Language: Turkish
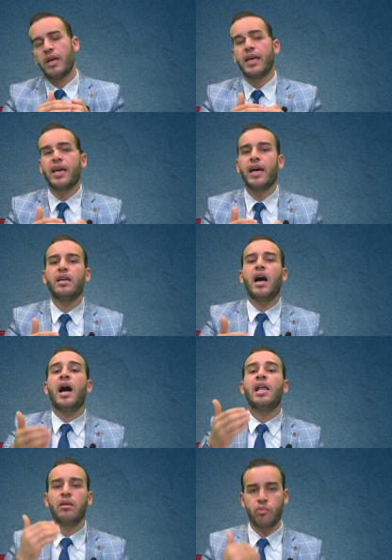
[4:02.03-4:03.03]
Yani
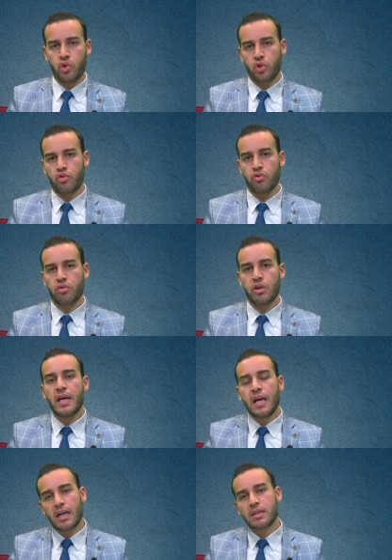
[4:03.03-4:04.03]
almıyorsun.
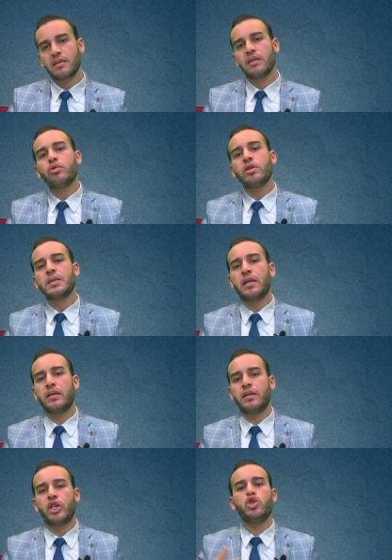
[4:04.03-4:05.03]
Aslında burada sen
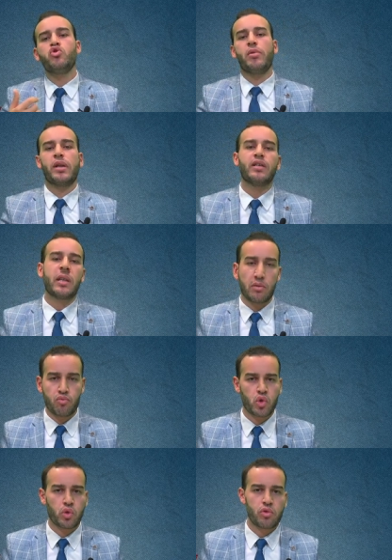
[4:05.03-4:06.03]
iki cömertlik
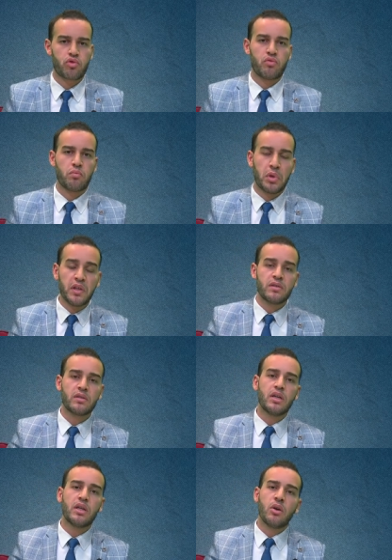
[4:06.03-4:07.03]
yapmış oluyorsun. Bir,
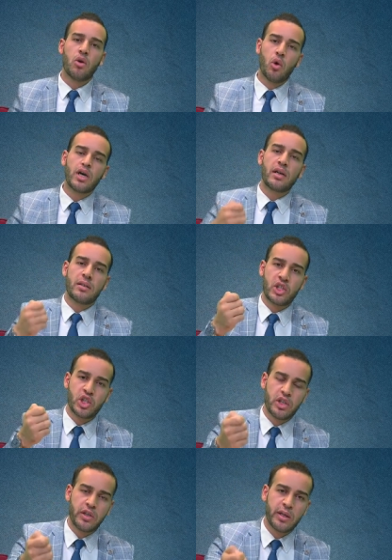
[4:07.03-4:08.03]
o
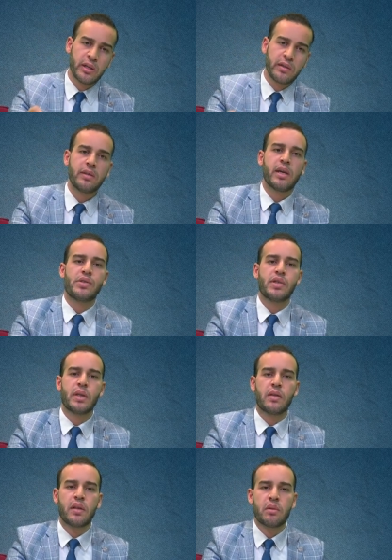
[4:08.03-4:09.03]
kardeşinin ihtiyacını
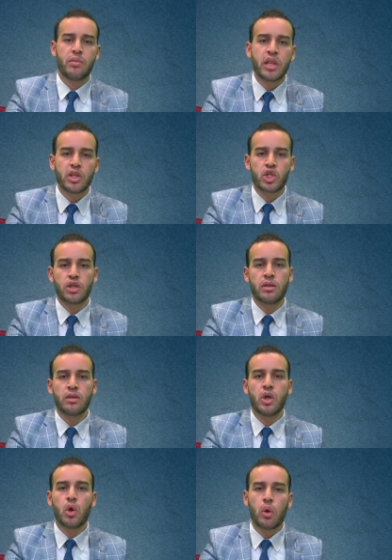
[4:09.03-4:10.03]
gidermek için
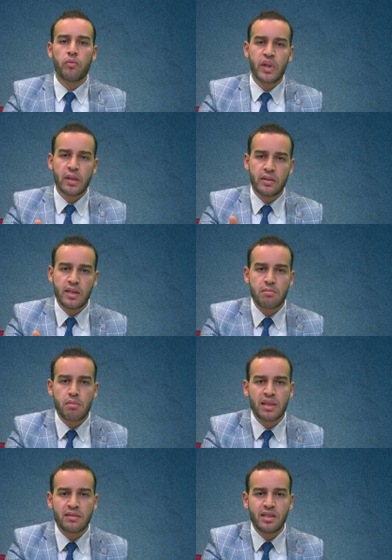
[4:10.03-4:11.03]
o verdiğin
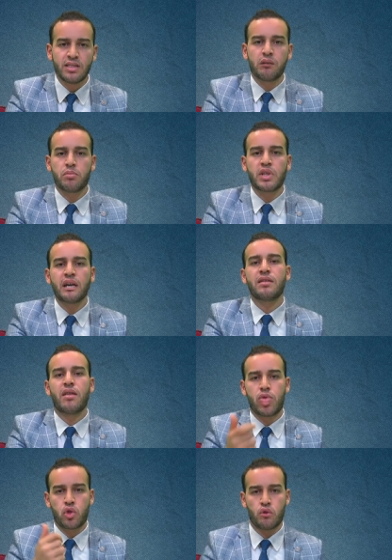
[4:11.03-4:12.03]
maddi imkan da
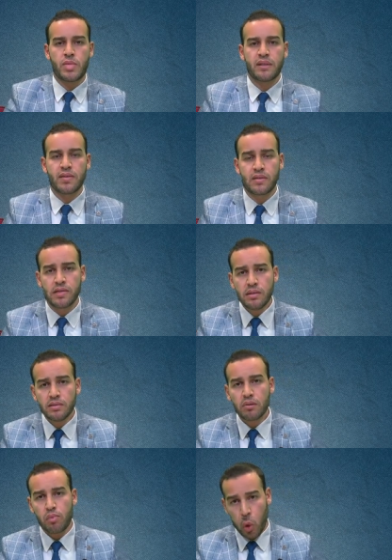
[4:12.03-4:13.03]
bir cömertliktir.
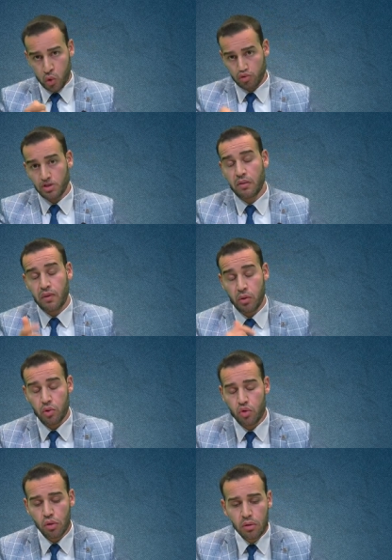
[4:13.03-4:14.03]
Borç olarak
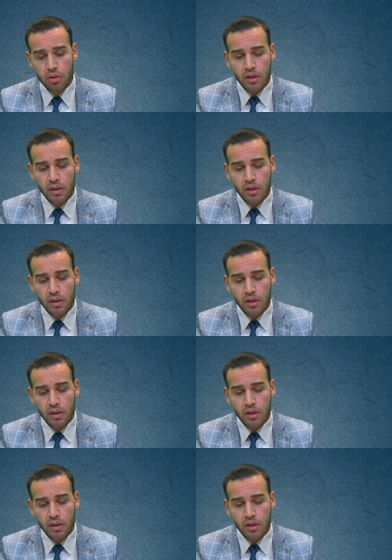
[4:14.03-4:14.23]
veriyorsun.